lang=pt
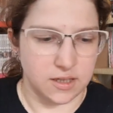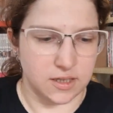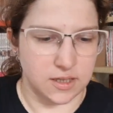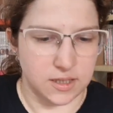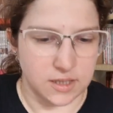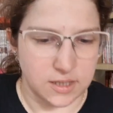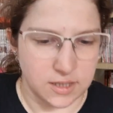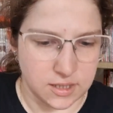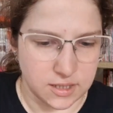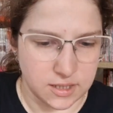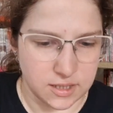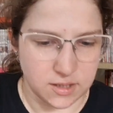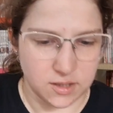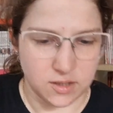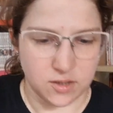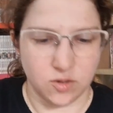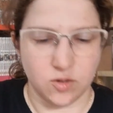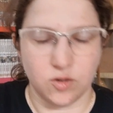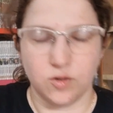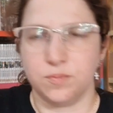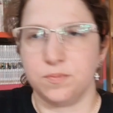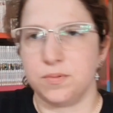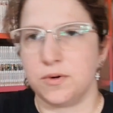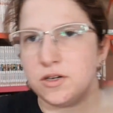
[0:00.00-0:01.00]

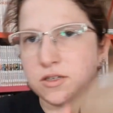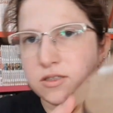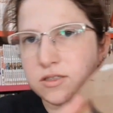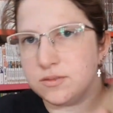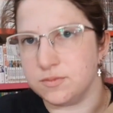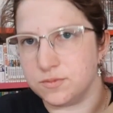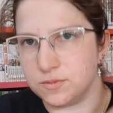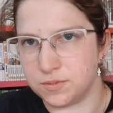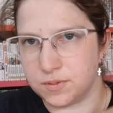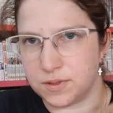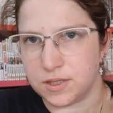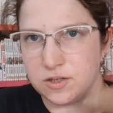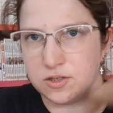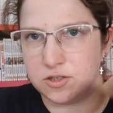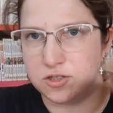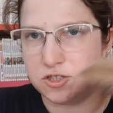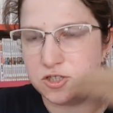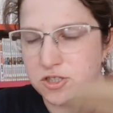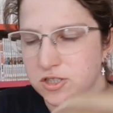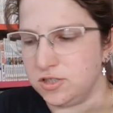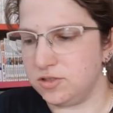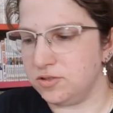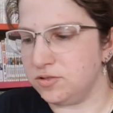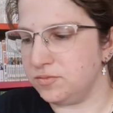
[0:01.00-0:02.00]
Uh, o próximo
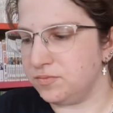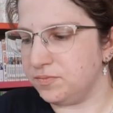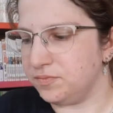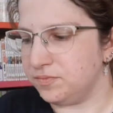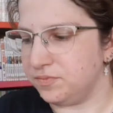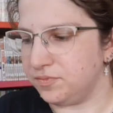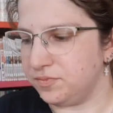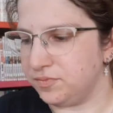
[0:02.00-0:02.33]
pacotinho.